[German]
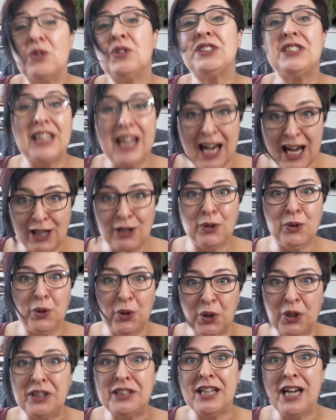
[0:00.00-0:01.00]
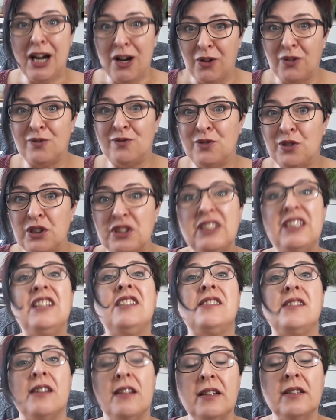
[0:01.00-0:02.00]
und da gehört er auch
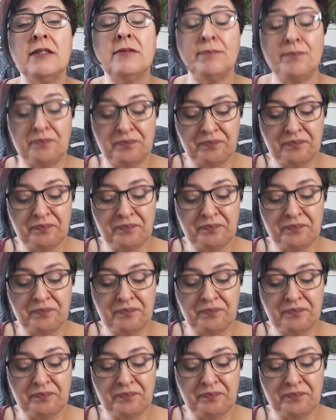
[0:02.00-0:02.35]
wirklich hin.